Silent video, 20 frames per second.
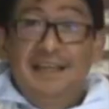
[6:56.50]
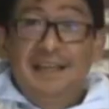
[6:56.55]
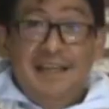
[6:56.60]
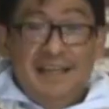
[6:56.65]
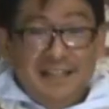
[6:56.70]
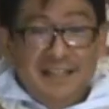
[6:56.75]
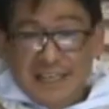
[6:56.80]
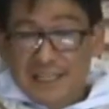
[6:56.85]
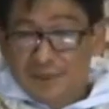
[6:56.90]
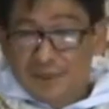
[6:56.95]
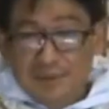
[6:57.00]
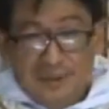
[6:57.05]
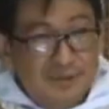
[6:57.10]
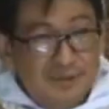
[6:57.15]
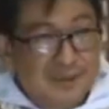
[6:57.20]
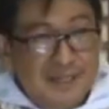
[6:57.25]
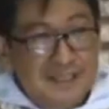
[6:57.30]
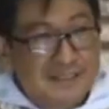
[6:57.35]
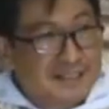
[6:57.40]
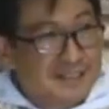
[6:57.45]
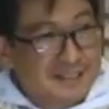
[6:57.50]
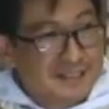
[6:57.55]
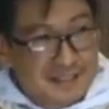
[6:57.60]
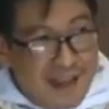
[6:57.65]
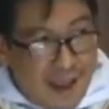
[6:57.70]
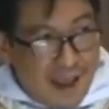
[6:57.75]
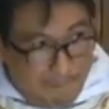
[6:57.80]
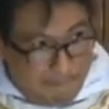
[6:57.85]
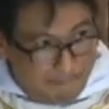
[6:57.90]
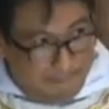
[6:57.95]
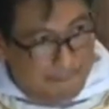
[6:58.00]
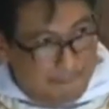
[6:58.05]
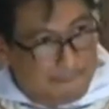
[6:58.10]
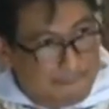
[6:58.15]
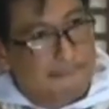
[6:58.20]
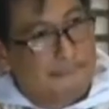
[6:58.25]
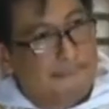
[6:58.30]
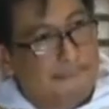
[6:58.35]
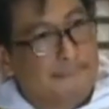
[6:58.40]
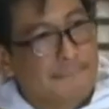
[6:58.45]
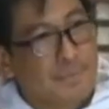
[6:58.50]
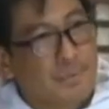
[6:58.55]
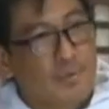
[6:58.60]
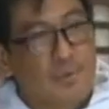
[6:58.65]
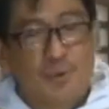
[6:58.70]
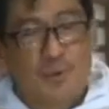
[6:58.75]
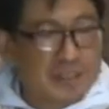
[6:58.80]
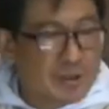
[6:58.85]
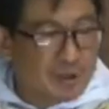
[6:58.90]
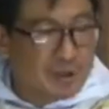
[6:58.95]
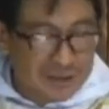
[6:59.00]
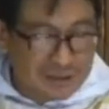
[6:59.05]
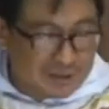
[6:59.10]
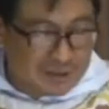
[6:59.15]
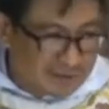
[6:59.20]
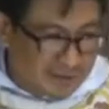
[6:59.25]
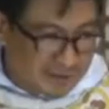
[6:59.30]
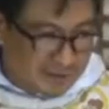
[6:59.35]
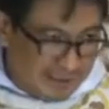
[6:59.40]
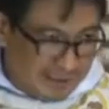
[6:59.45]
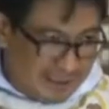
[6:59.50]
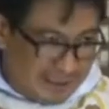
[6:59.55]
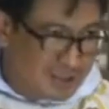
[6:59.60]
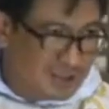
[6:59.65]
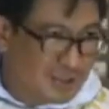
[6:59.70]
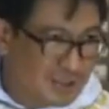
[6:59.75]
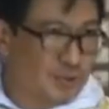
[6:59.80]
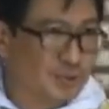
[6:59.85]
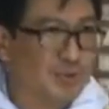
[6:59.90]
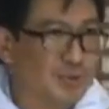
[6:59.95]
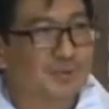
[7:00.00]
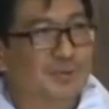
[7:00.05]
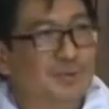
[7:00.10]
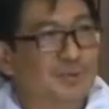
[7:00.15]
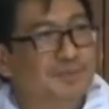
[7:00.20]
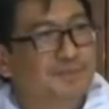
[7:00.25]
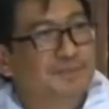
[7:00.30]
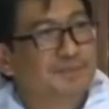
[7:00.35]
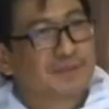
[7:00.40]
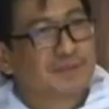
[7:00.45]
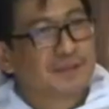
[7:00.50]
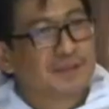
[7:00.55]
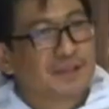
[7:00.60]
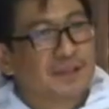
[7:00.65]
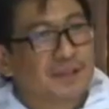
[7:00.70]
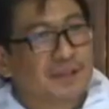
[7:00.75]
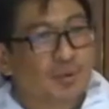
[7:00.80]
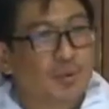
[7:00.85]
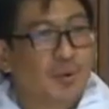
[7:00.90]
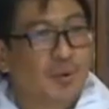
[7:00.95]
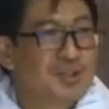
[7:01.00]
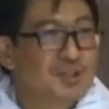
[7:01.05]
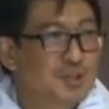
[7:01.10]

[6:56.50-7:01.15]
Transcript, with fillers: And yet we do not stop. We continue to